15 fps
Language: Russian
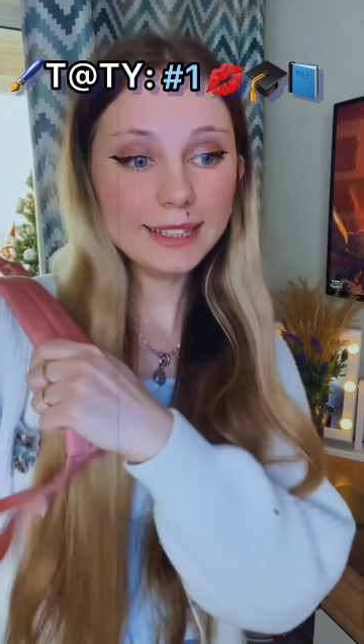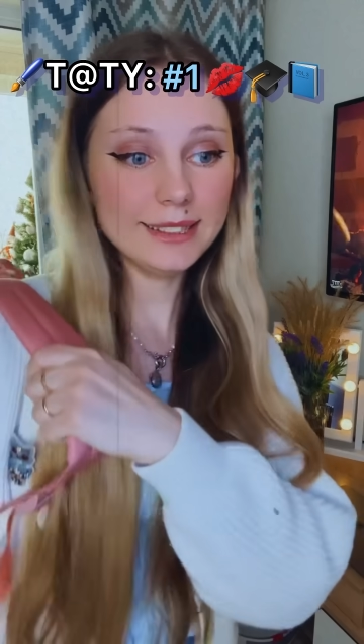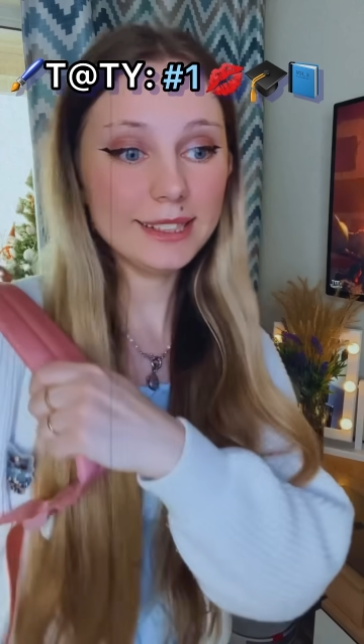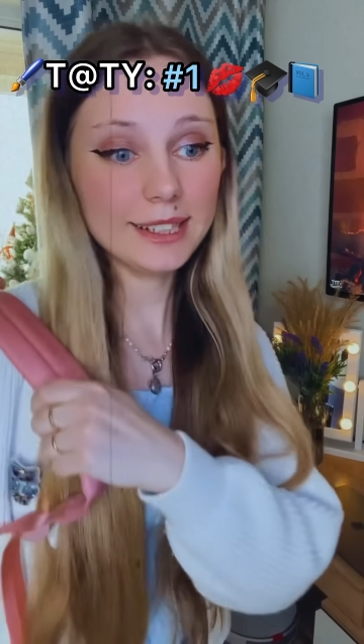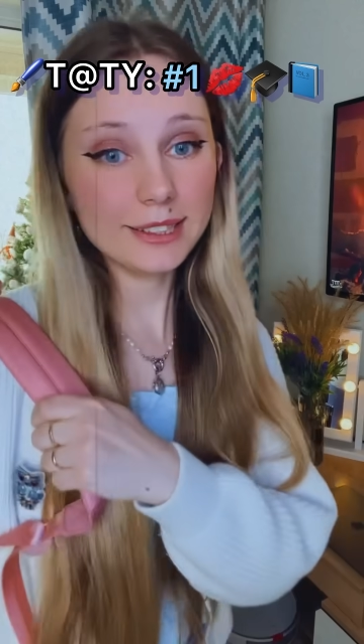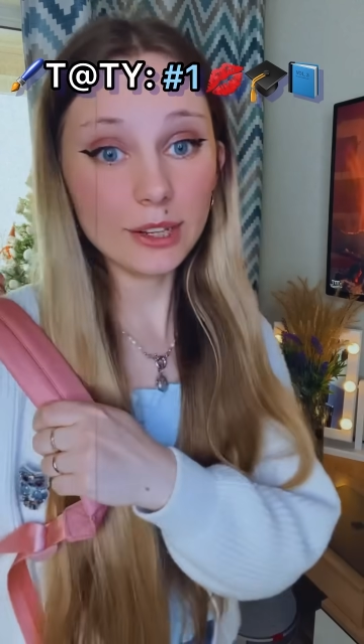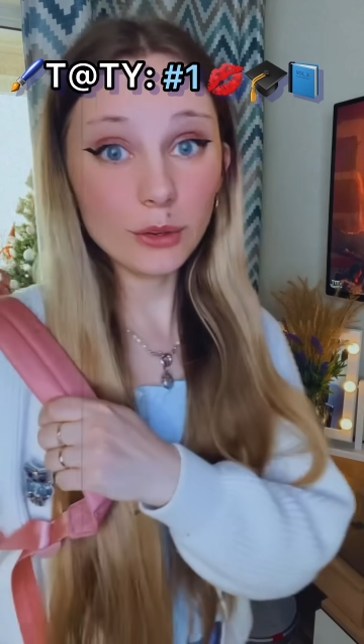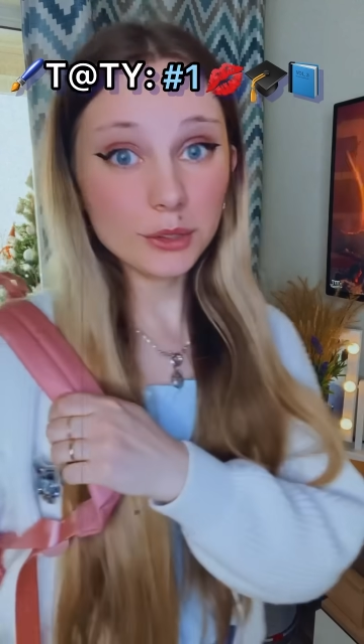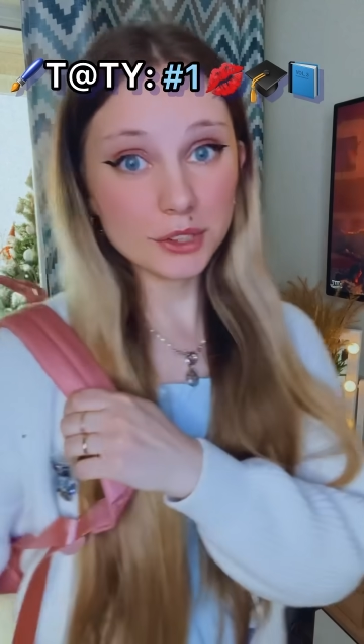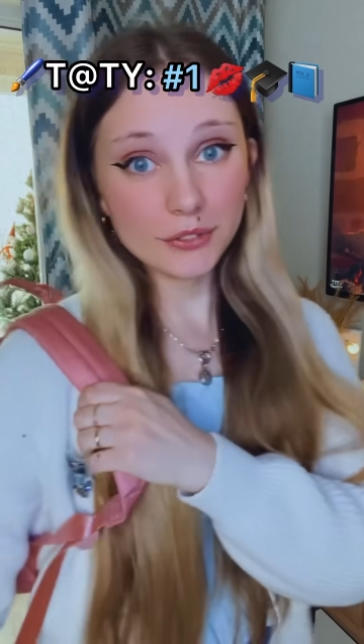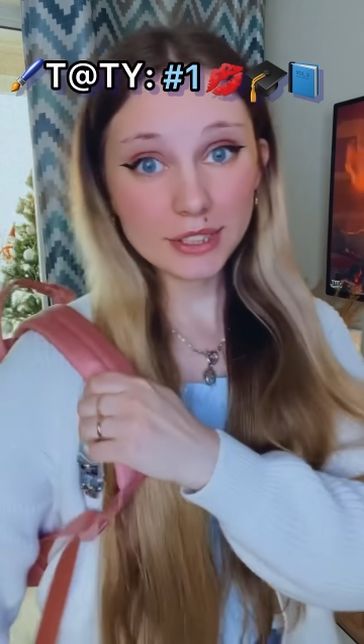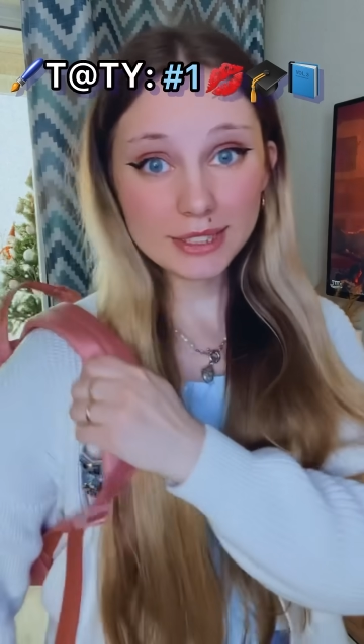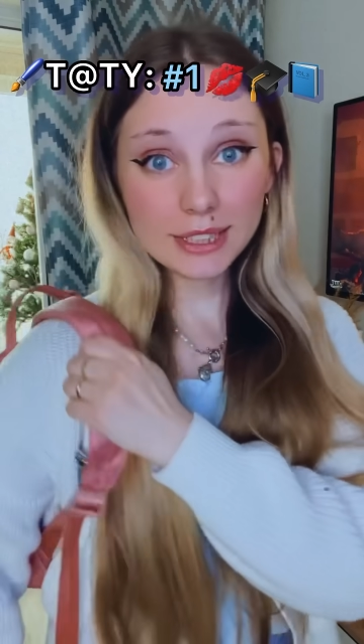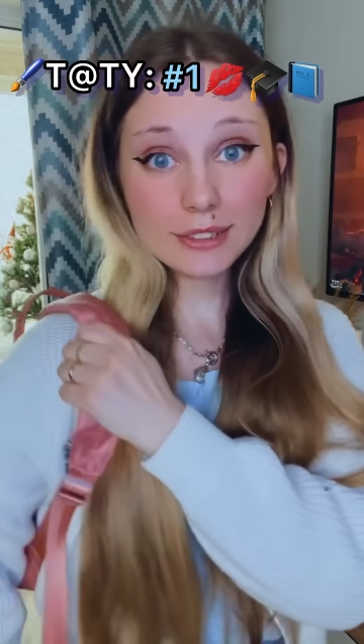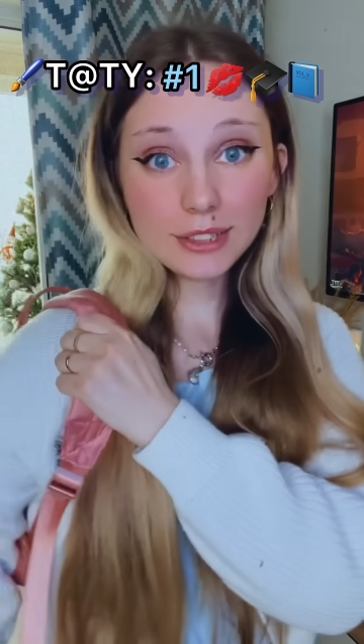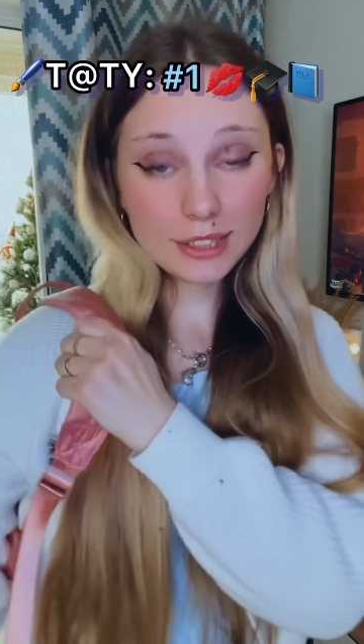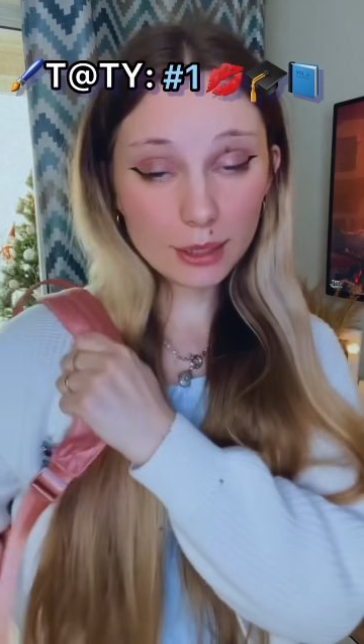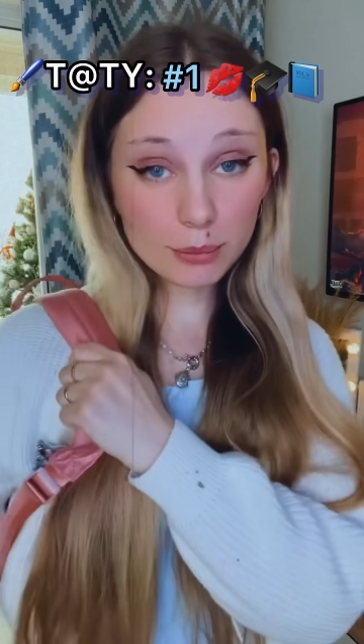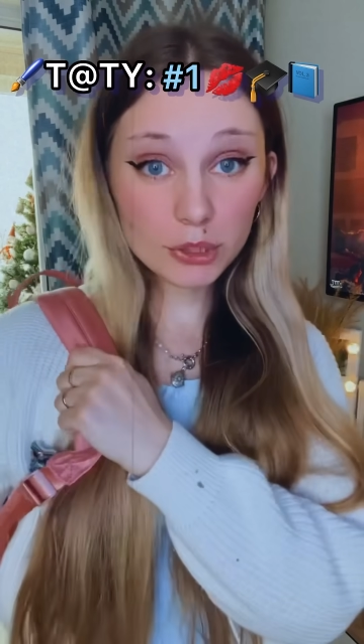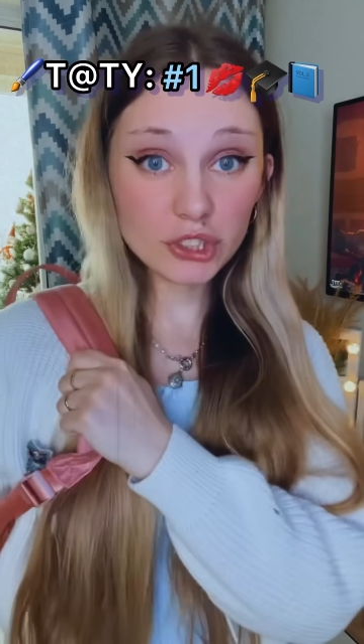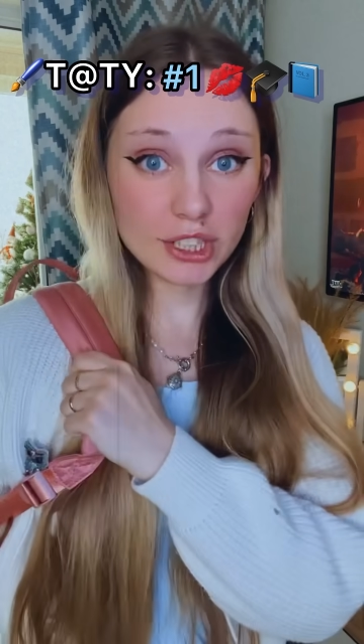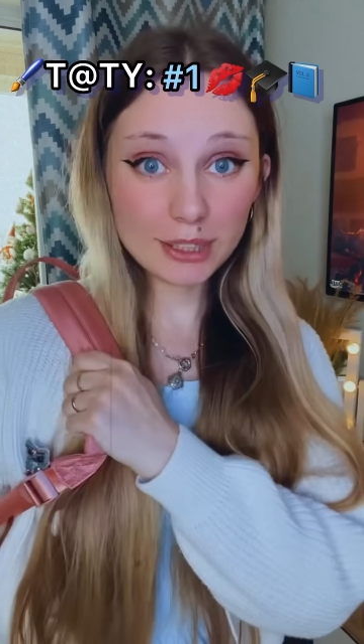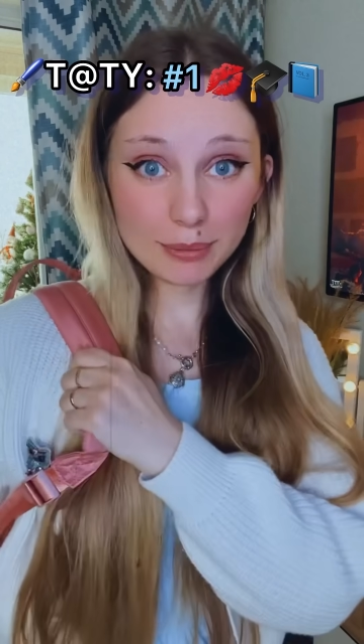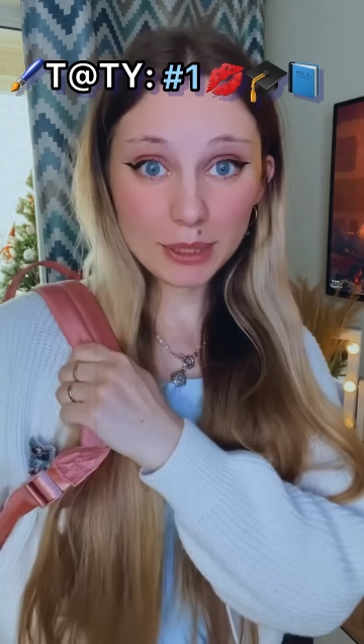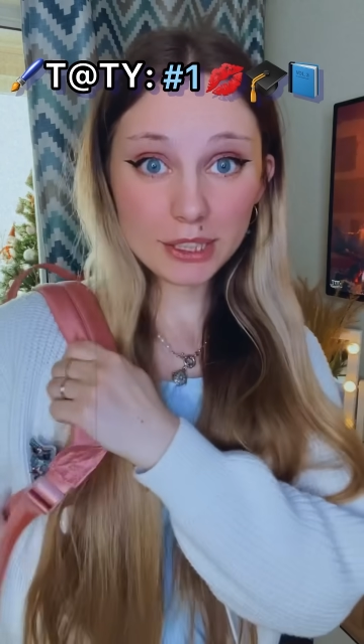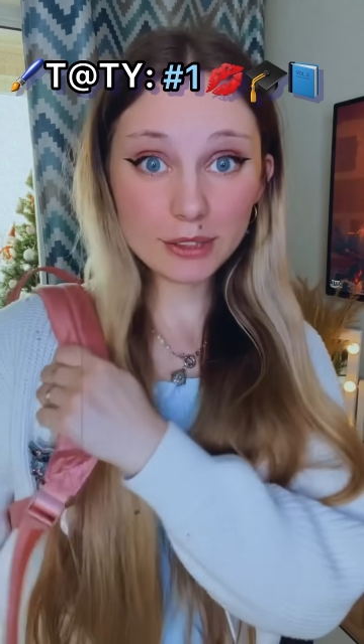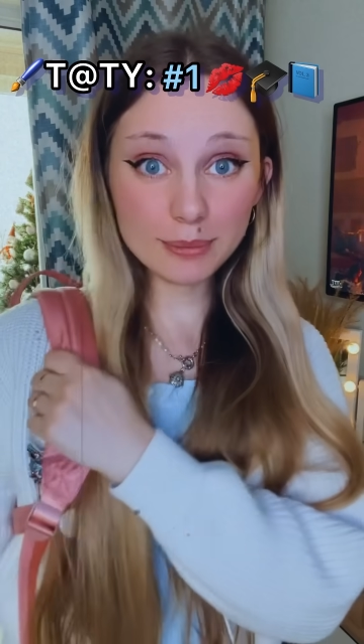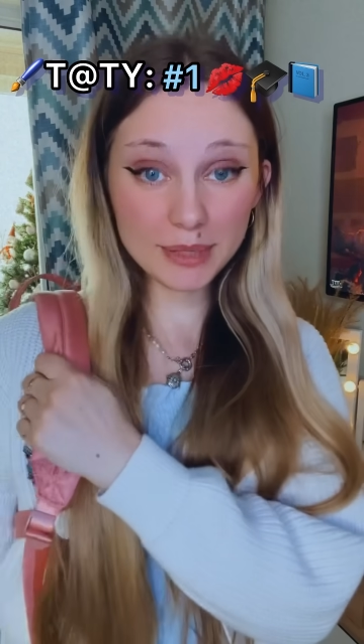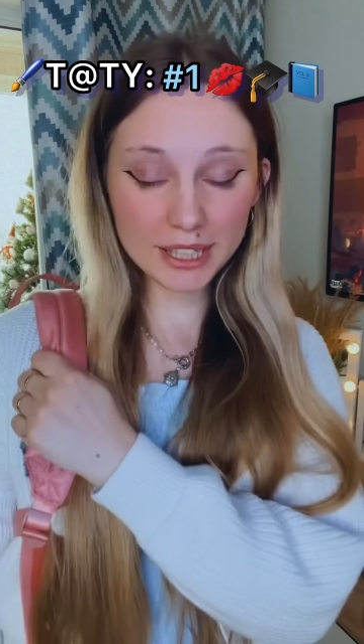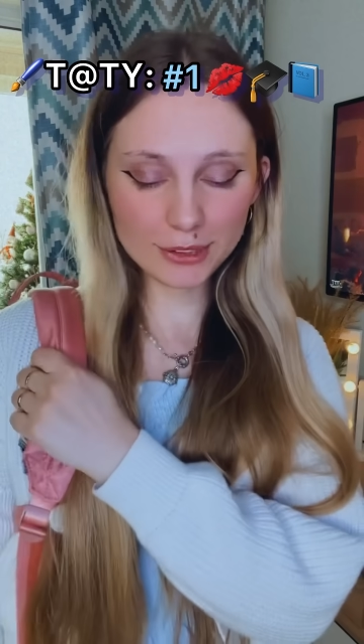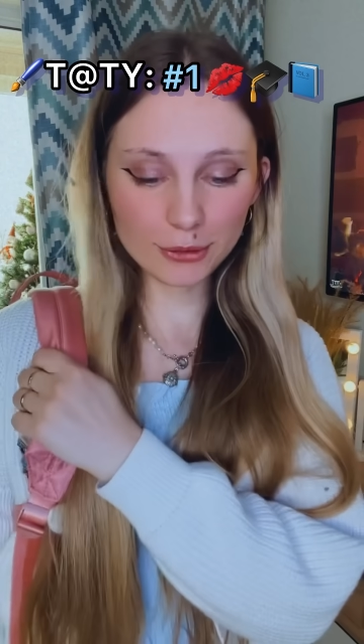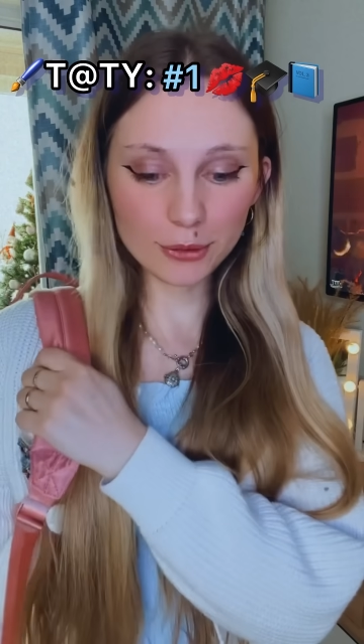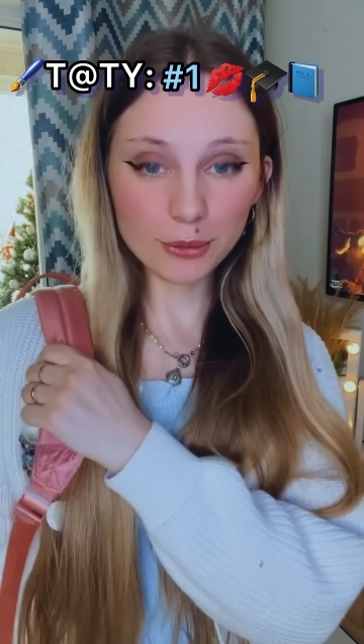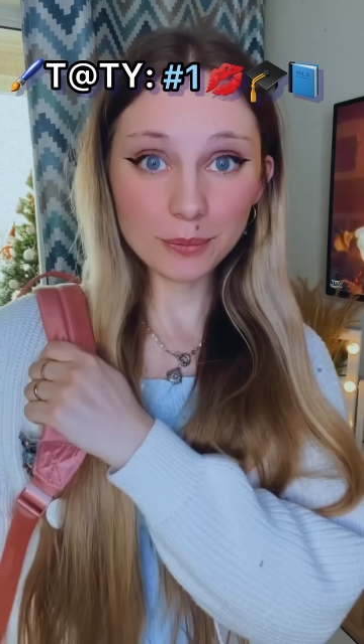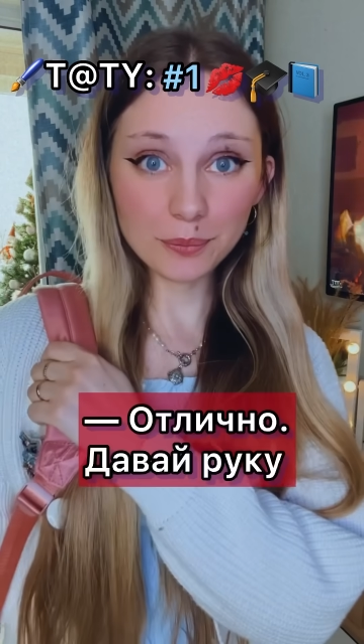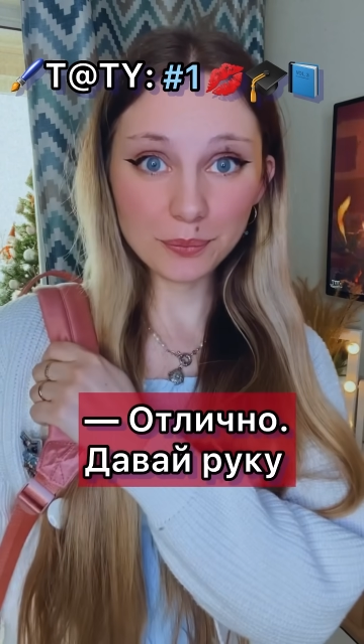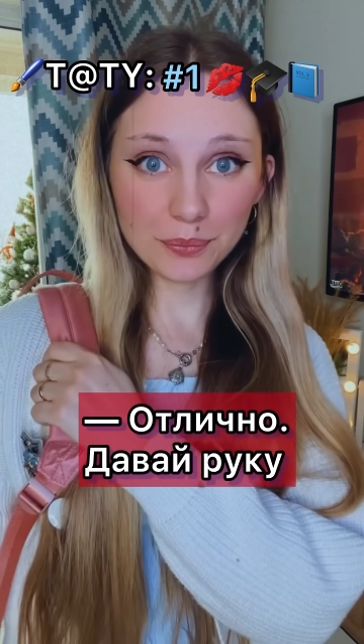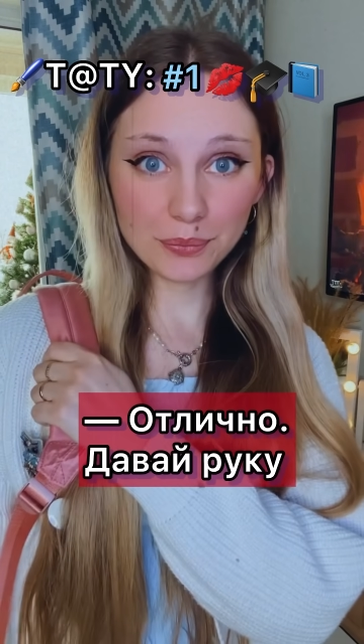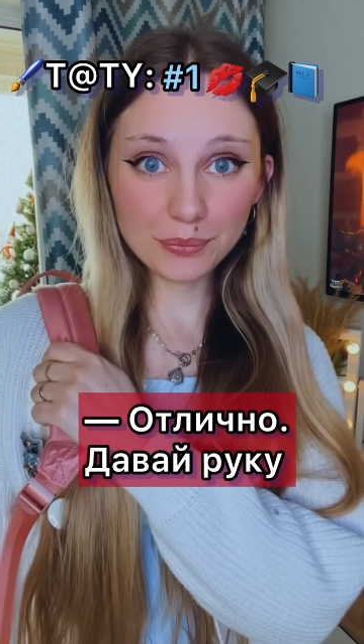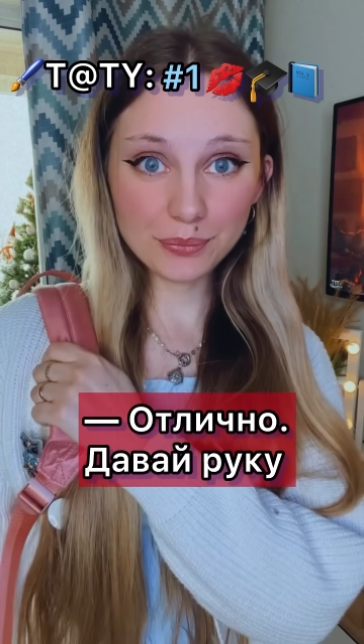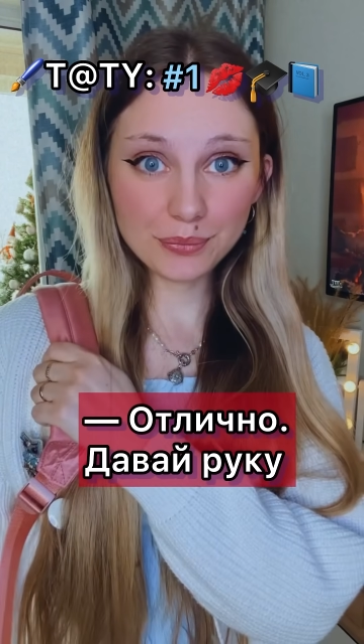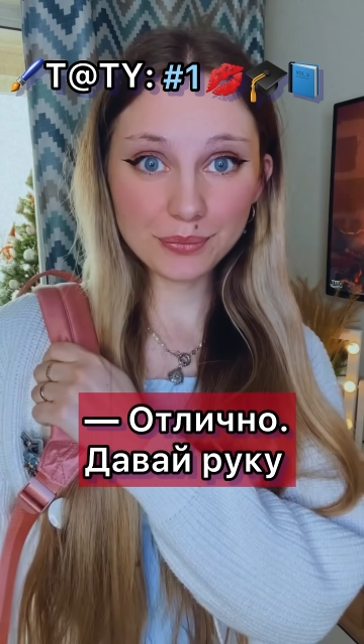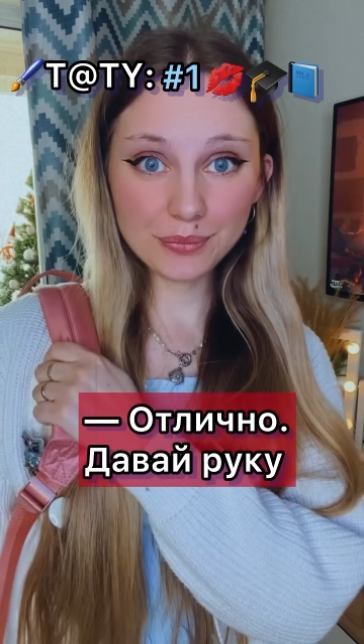Директор Люцифер, здравствуйте, я пришла отметить метку.